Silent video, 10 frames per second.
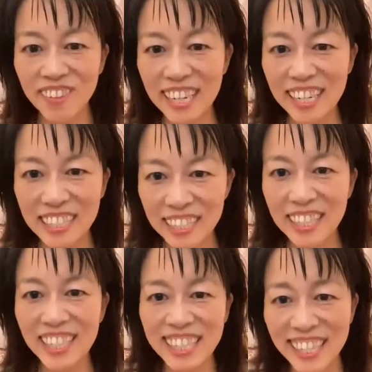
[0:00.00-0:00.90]
端に親
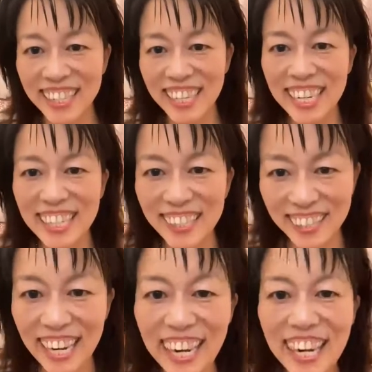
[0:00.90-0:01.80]
切してくれたりと
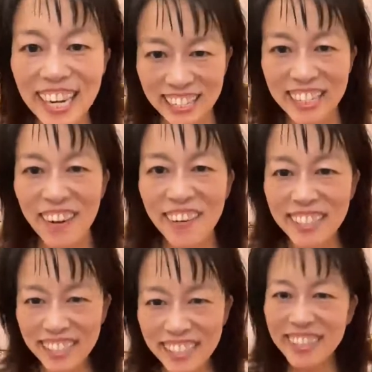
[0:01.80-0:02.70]
か、日本
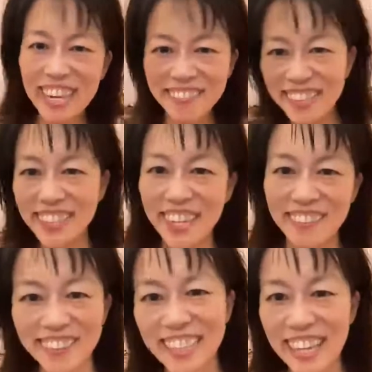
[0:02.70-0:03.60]
人
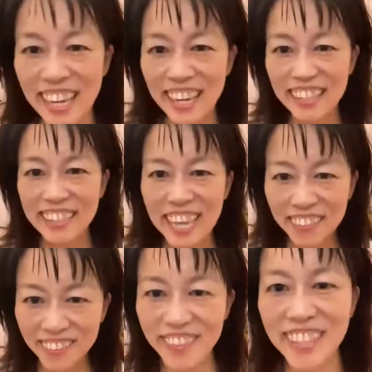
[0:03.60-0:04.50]
ウェルカムウェルカムってなる
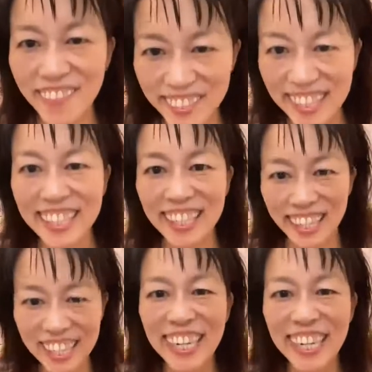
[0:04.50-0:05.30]
ことが多いんですよ。